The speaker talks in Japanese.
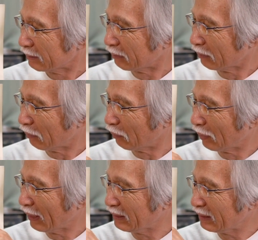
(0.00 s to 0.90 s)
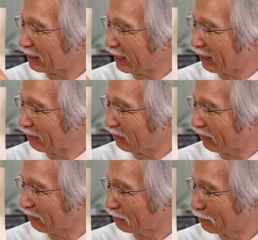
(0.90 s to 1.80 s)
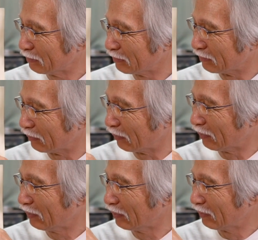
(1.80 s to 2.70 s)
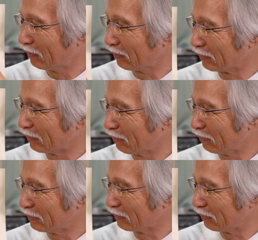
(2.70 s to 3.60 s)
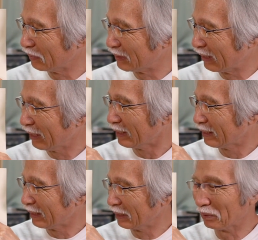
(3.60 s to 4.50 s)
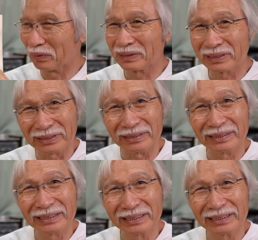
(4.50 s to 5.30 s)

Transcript: このオレンジ系の分を強調して色を作る。